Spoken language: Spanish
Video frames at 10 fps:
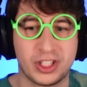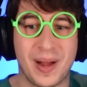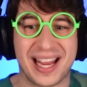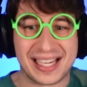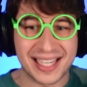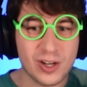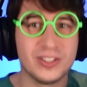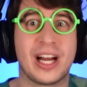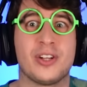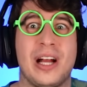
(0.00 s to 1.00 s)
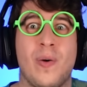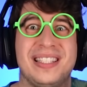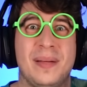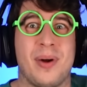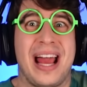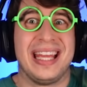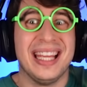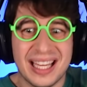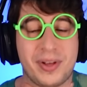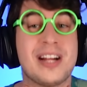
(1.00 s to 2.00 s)
¿Os imagináis encontraros algo así por
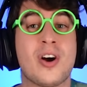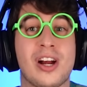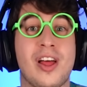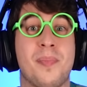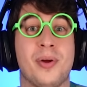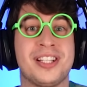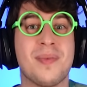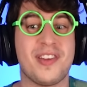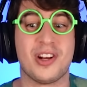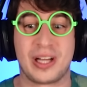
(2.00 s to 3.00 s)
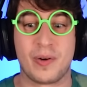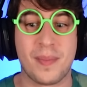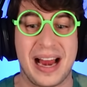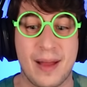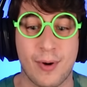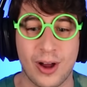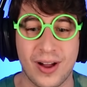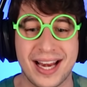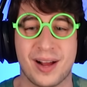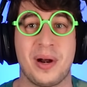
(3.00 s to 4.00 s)
ahí? Podrían cogerlo del próximo dinosaurio
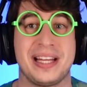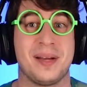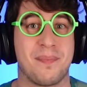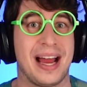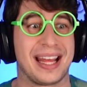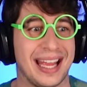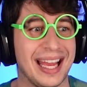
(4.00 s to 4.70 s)
malévolo en Jurassic Park,